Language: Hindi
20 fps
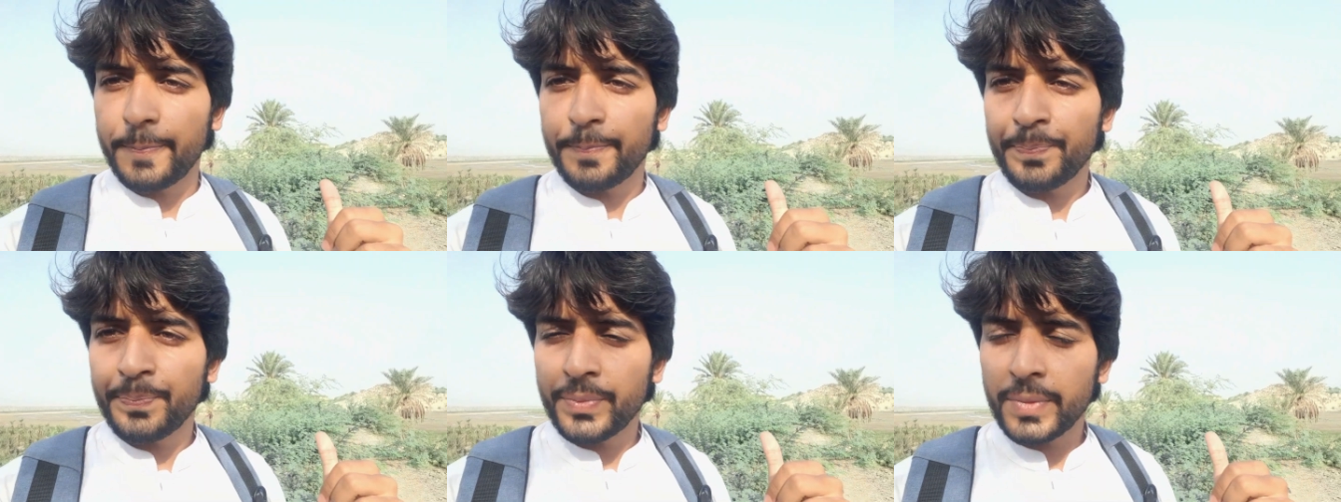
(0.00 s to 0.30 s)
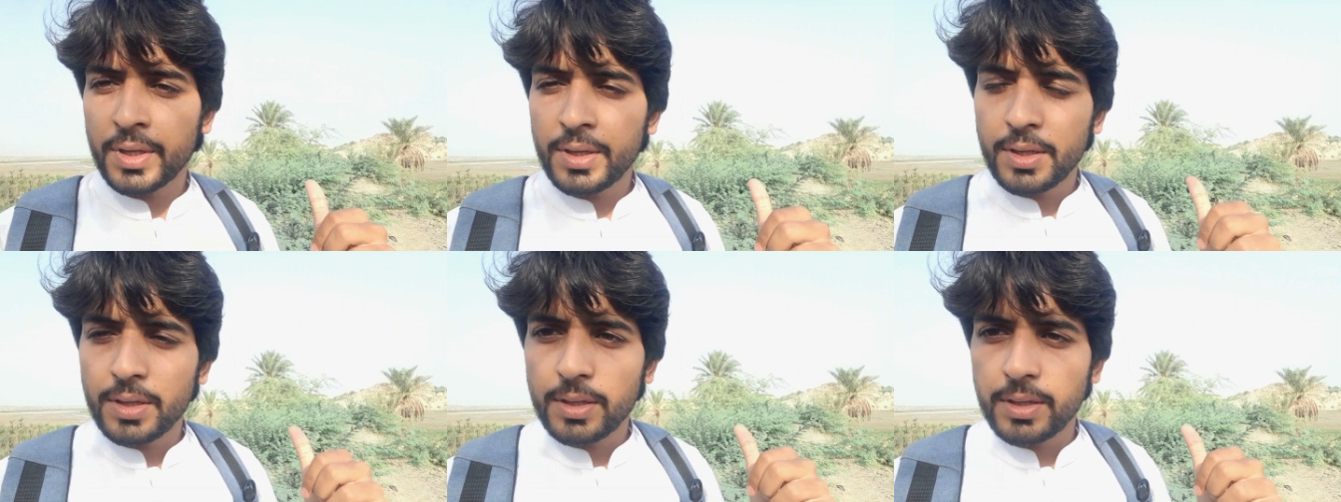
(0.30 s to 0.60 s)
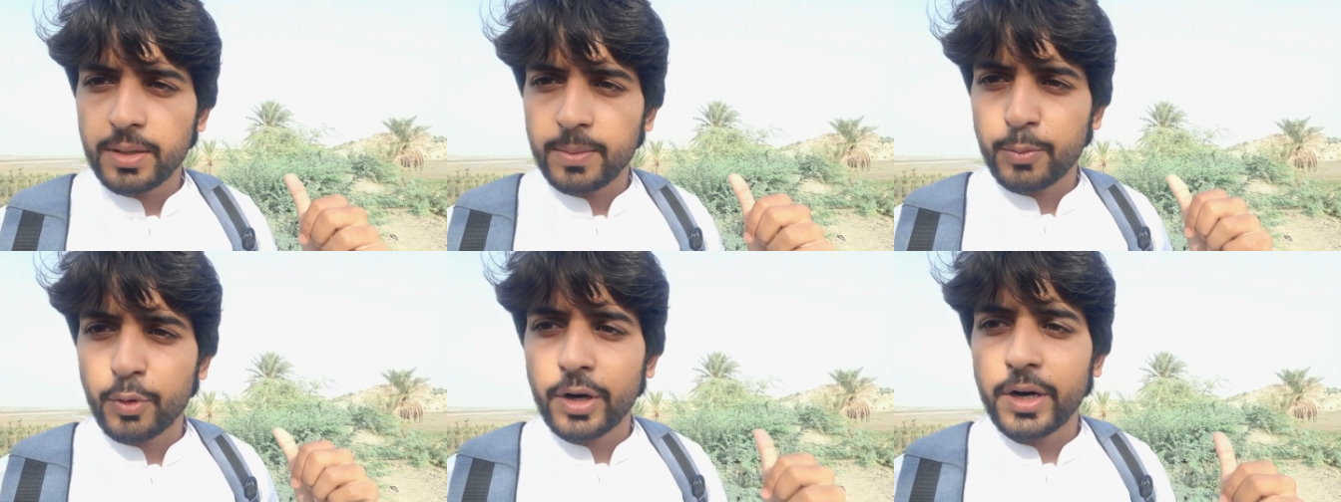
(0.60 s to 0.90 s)

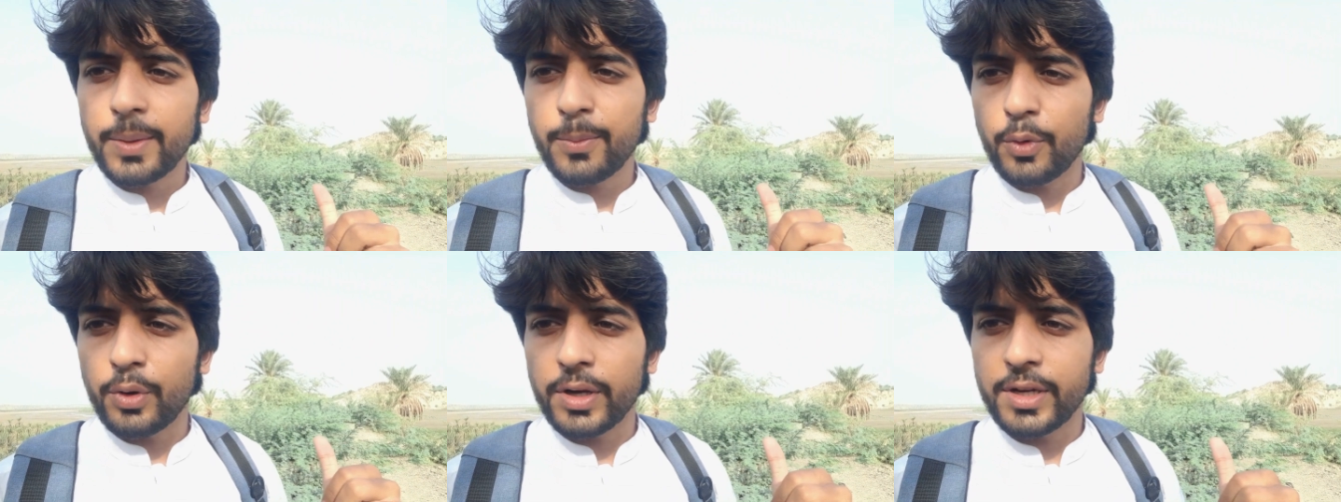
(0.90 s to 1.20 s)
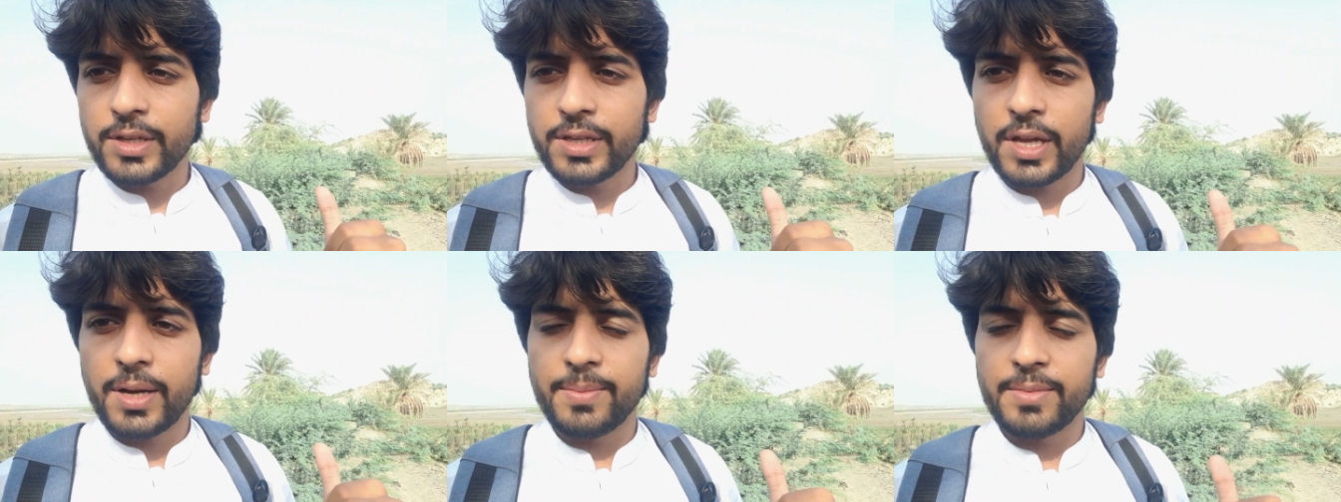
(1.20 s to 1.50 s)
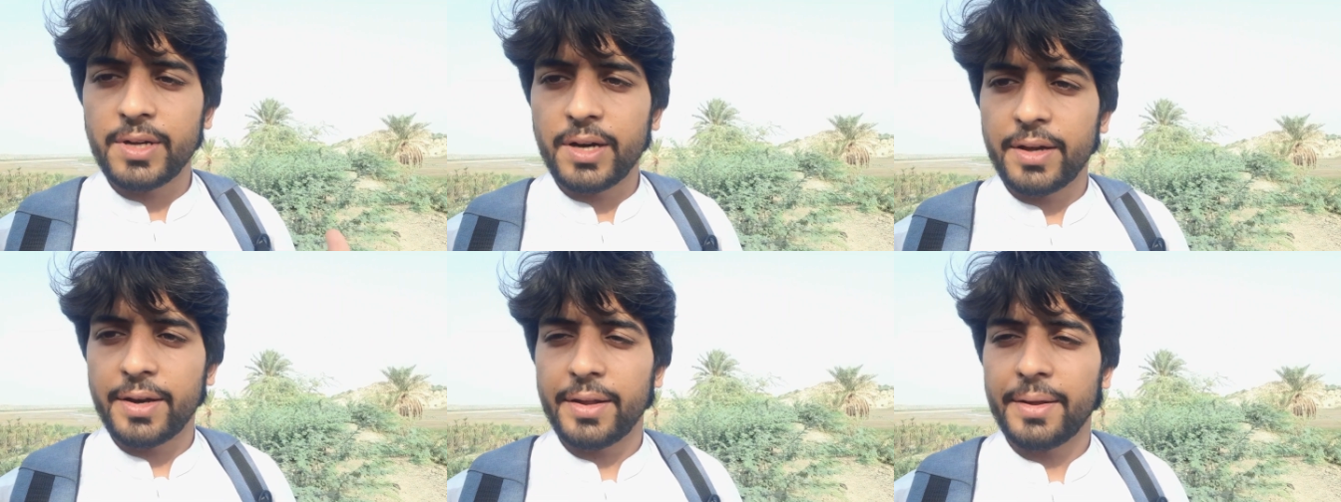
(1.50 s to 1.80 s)
पुराने पुल की जानब
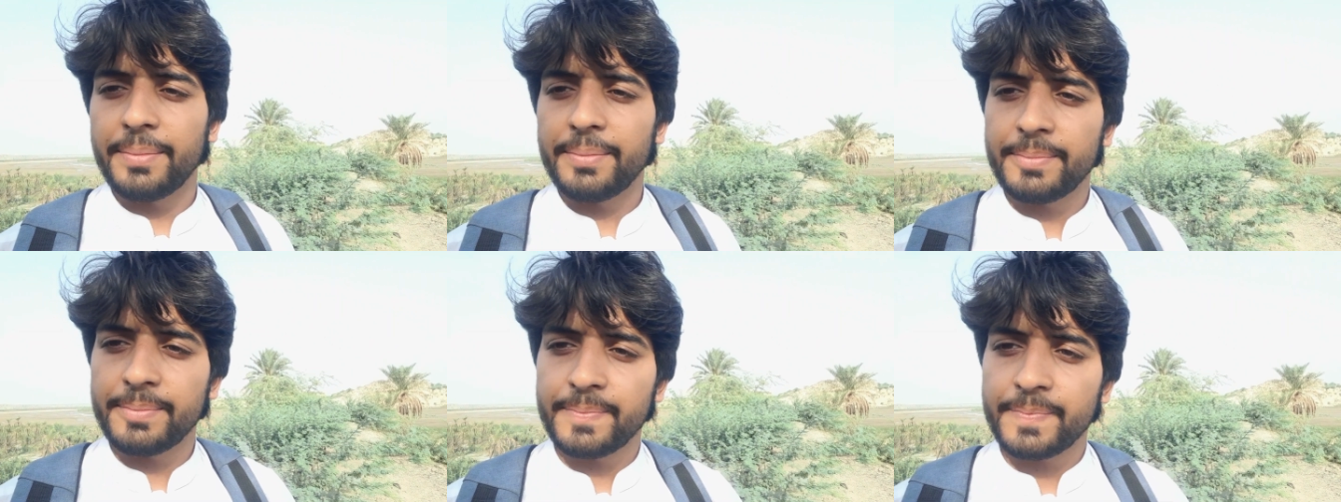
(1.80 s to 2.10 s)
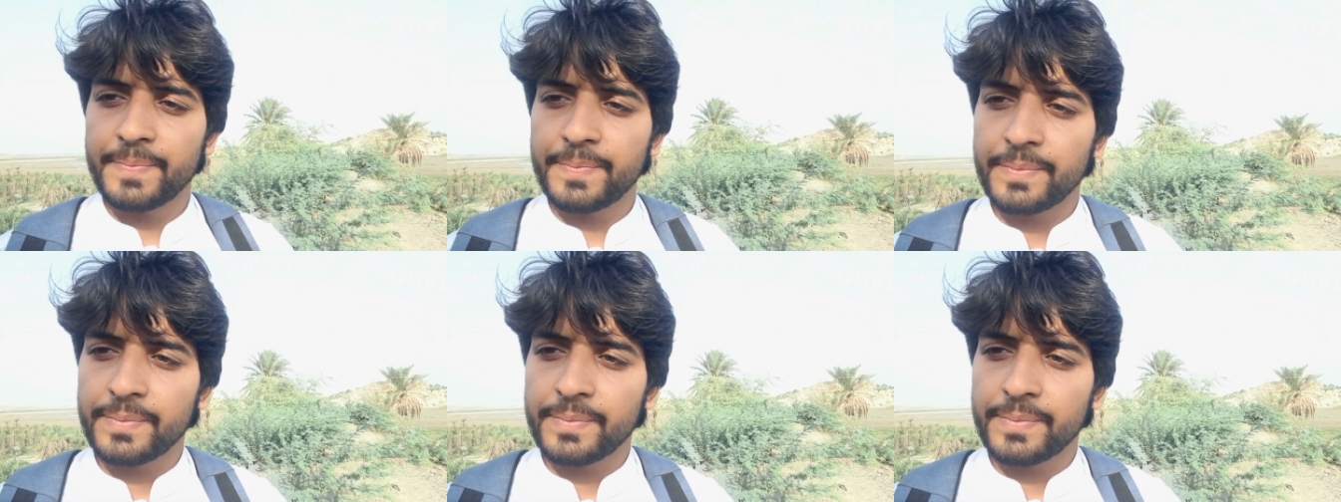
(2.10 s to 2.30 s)
जा रहे हैं